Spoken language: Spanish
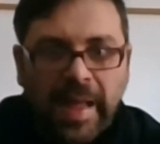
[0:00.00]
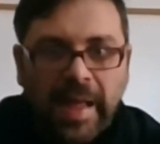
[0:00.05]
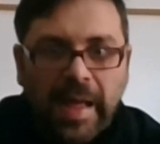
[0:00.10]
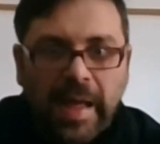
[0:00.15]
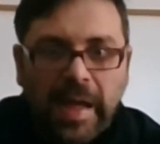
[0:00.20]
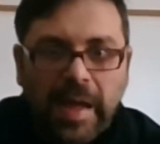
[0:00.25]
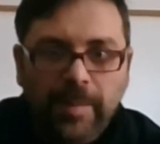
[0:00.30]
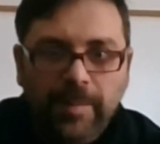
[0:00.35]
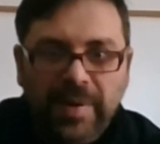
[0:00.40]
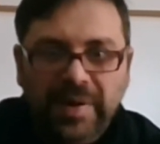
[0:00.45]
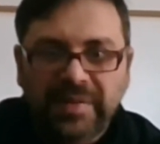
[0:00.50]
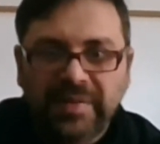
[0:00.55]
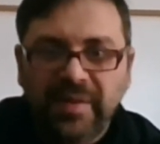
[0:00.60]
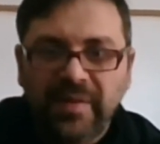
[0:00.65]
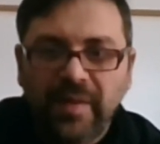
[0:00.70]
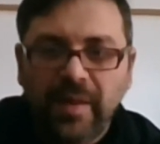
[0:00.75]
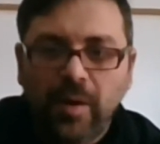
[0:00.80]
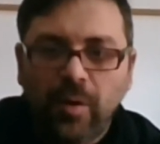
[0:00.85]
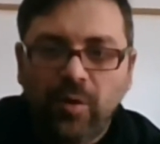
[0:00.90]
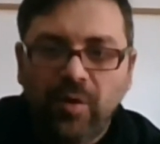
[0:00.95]
a partir
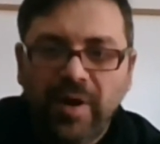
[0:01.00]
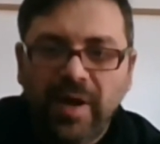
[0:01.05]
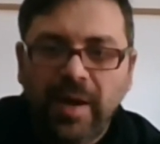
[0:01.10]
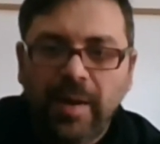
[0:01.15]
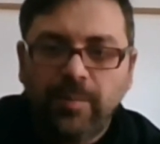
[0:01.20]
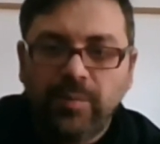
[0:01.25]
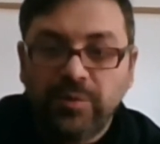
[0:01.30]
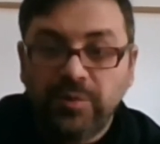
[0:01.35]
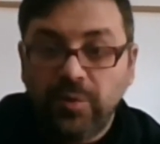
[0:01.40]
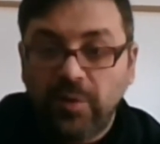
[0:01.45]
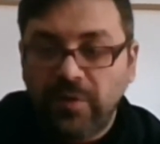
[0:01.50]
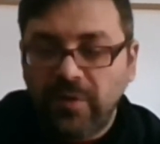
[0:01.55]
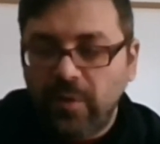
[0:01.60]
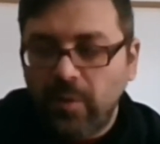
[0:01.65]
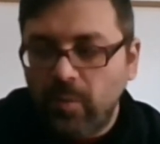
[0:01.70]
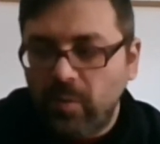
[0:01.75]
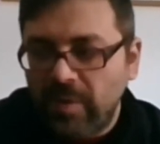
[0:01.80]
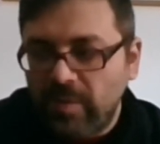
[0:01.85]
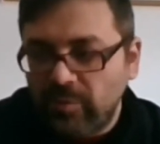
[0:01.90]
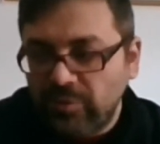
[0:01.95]
de ahora, pues lo que
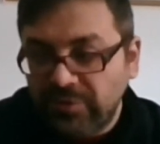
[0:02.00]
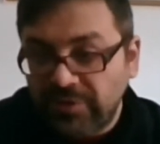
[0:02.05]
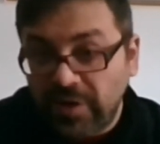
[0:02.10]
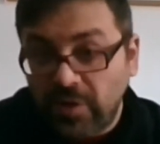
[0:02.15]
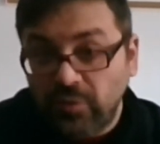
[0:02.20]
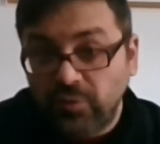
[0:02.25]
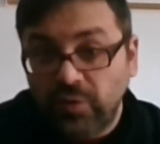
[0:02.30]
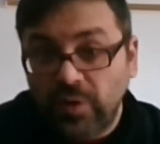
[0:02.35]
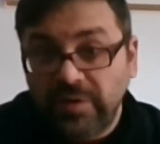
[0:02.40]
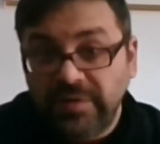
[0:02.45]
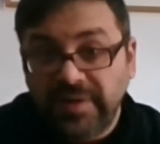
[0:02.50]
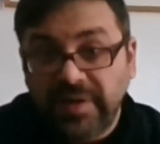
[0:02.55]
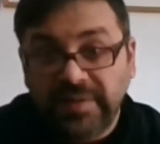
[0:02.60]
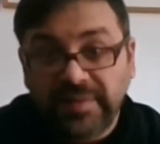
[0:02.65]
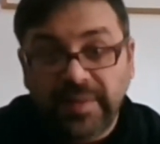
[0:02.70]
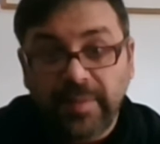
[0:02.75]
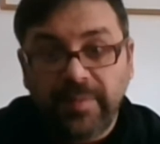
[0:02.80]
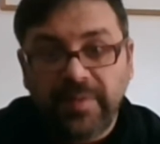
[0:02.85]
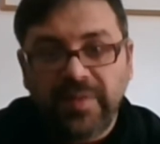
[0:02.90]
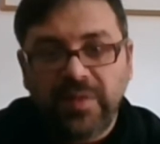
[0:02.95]
digo, voy a mostraros el
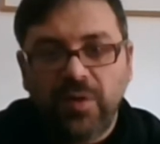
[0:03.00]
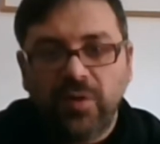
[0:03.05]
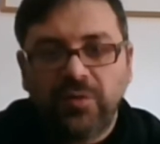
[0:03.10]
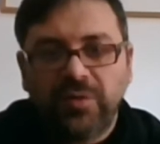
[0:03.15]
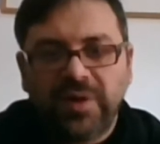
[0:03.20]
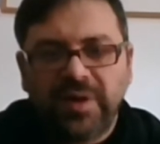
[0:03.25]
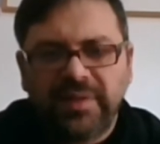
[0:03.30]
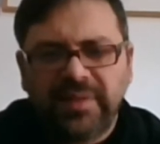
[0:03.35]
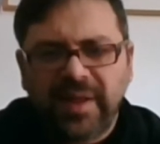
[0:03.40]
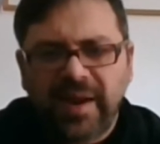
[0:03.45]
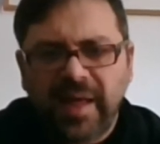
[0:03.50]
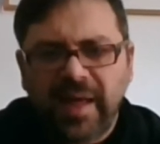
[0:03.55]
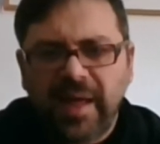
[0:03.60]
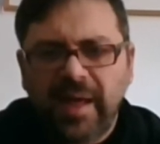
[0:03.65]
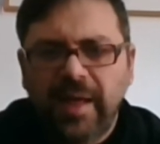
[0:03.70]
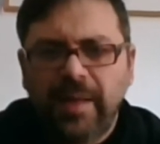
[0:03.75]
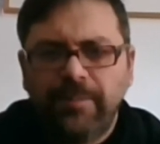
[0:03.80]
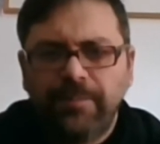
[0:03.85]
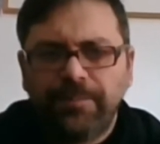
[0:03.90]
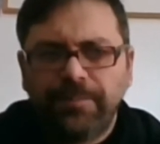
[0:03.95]
siguiente vídeo,
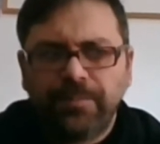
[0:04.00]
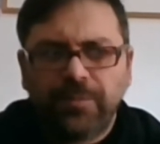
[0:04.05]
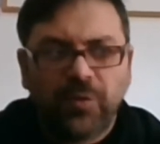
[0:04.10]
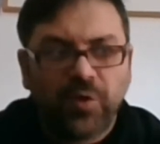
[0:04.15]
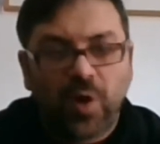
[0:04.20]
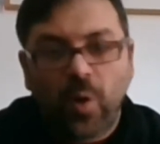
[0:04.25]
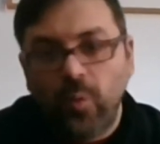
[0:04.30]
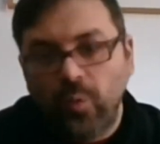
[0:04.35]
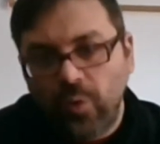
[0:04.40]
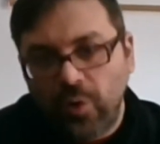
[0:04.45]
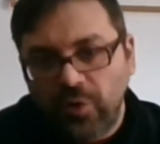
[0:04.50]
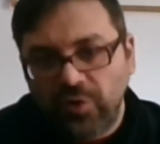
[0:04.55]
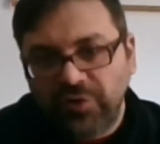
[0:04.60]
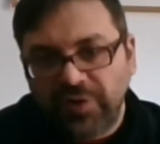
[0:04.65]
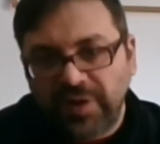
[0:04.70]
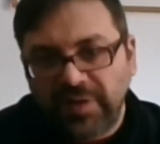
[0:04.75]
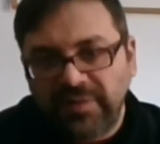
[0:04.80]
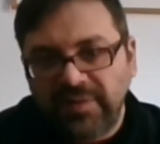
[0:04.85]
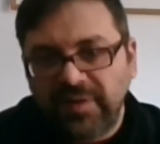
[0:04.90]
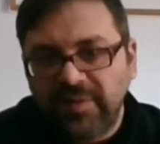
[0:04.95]
tratará eh, uno de los
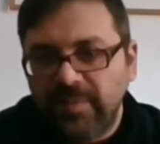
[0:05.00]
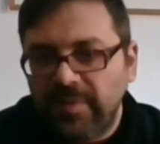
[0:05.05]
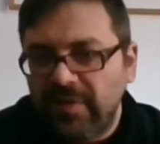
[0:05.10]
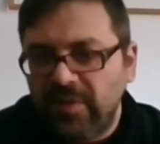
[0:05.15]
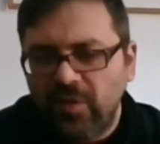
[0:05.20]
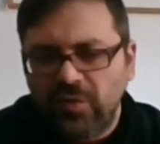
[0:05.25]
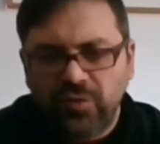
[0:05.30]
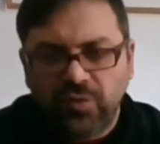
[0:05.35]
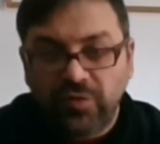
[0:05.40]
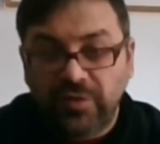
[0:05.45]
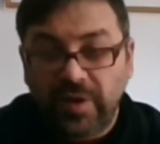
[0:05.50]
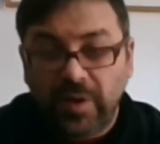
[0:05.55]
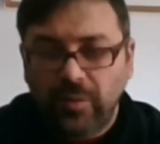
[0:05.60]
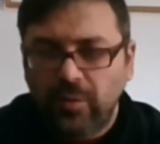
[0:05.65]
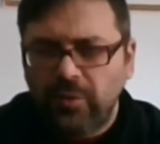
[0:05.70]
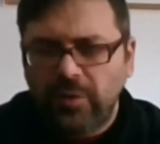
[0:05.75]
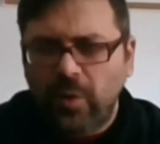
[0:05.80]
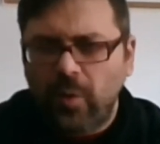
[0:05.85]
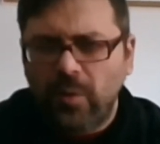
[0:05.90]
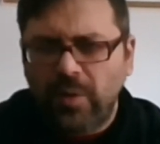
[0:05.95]
siguientes vídeos, no sé,
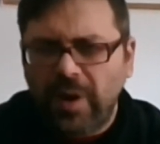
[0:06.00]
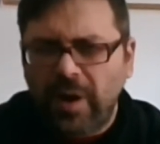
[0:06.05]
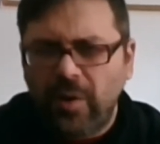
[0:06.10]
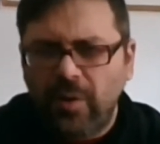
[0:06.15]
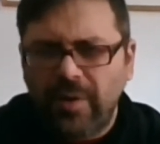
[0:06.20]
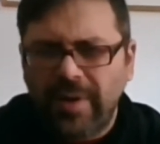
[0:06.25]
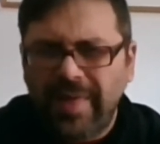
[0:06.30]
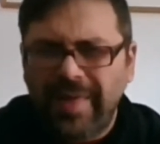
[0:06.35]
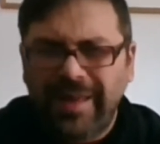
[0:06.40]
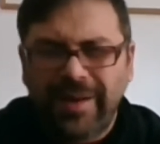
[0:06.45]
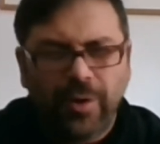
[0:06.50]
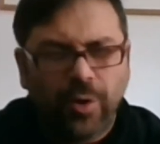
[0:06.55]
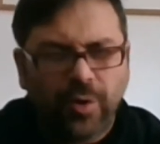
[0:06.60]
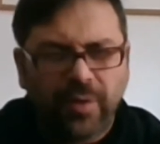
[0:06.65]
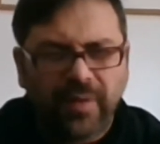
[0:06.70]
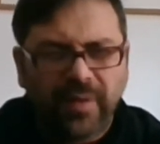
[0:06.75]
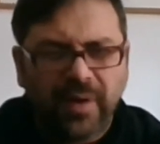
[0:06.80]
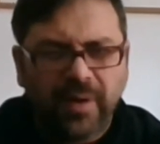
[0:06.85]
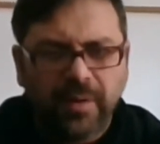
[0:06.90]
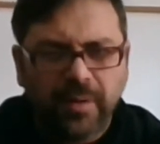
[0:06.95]
no tengo claro nada el
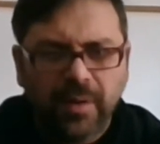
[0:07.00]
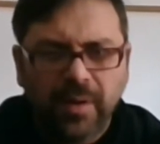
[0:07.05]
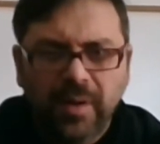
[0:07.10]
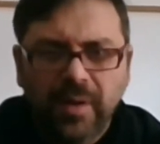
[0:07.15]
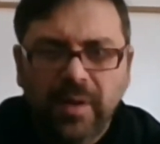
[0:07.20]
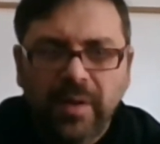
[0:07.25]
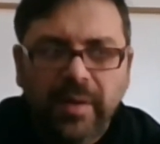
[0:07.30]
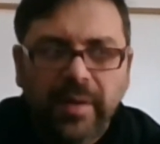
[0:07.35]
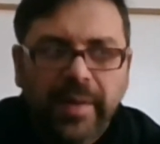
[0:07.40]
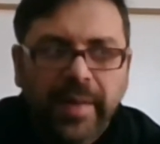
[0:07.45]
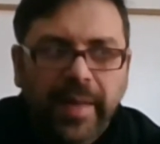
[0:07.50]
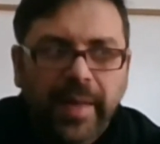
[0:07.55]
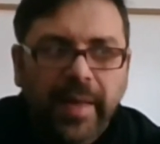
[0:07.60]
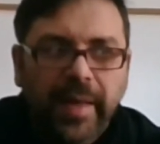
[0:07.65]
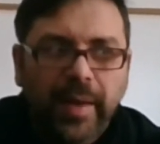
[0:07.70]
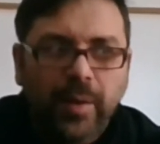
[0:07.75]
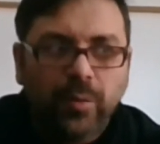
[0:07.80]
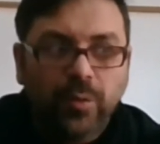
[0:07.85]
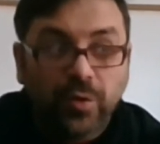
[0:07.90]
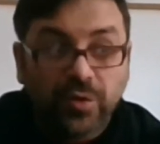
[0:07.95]
orden,
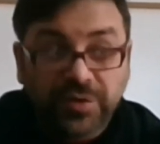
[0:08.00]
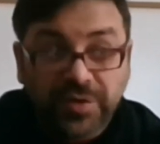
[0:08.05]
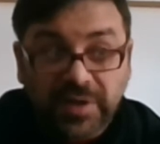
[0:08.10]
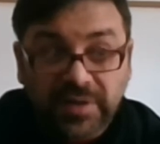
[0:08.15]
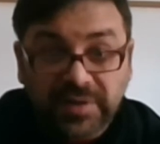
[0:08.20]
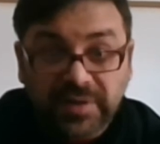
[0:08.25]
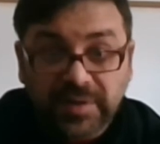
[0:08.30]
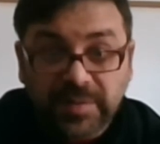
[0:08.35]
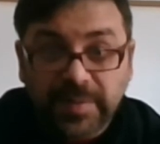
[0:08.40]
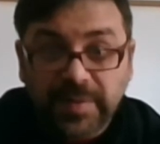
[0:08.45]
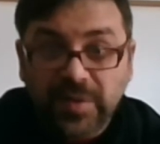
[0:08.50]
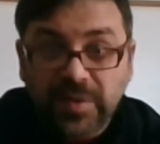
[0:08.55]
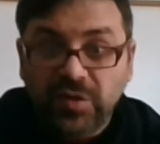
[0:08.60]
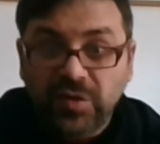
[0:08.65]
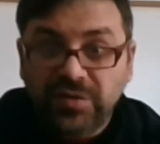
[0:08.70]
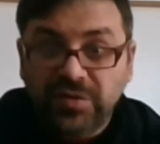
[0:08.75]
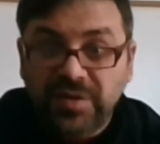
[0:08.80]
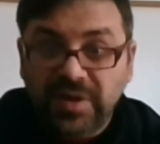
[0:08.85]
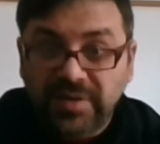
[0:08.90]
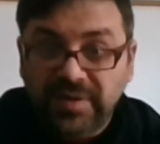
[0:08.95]
eh, uno de los siguientes
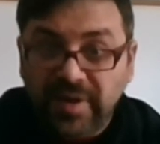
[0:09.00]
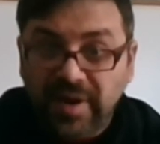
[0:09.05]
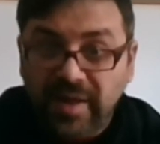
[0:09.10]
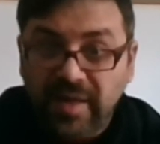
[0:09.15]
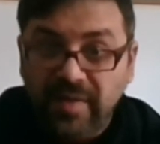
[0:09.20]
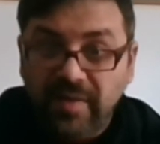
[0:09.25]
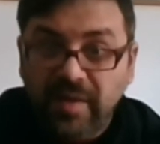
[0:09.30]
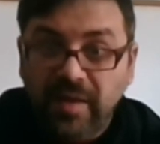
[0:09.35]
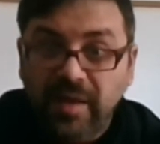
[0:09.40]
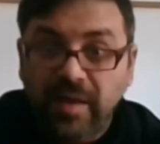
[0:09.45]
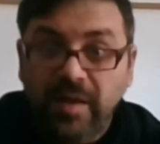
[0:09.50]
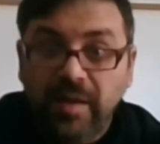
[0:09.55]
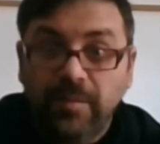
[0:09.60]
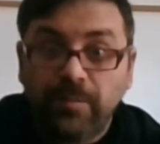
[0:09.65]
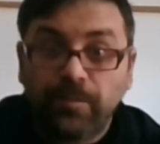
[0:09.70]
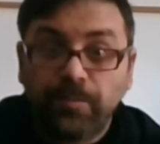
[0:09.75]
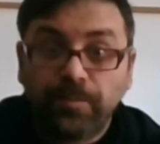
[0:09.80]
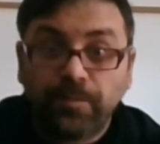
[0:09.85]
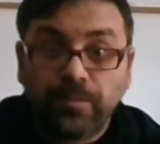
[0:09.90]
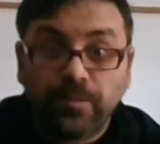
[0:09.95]
vídeos tratará de
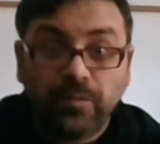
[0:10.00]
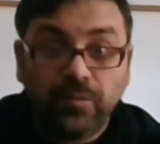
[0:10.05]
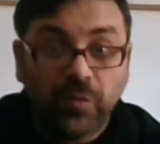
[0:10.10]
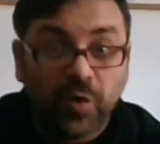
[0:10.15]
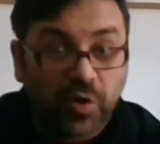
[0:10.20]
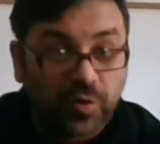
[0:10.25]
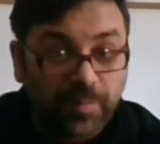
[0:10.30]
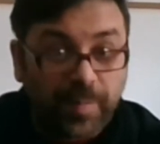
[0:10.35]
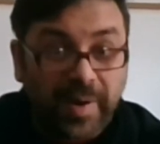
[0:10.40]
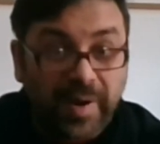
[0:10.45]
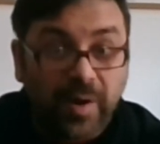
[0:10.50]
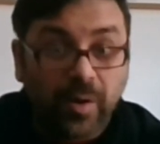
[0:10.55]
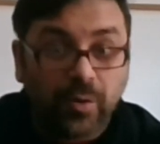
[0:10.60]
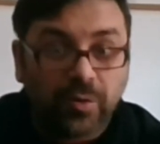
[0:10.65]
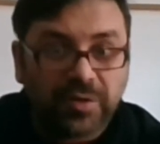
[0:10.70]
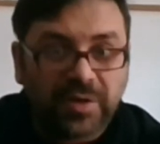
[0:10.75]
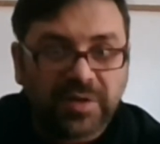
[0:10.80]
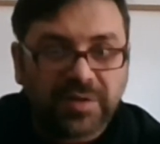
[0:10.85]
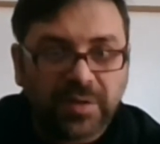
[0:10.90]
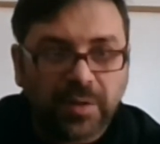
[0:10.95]
los
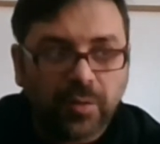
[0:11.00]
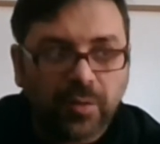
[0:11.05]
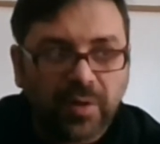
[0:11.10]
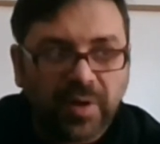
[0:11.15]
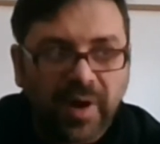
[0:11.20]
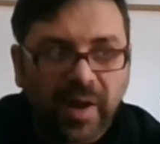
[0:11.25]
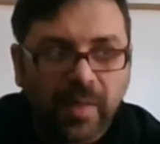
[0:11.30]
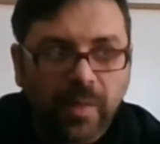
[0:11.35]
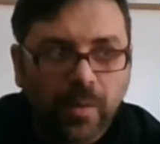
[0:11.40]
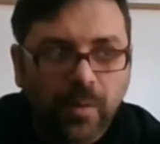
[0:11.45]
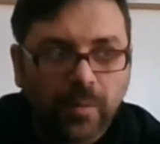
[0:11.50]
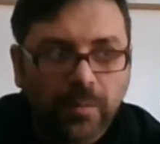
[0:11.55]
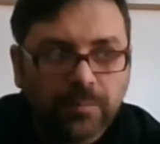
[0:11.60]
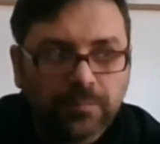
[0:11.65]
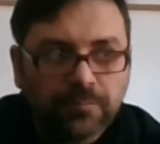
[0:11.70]
PNJs que he ido creando,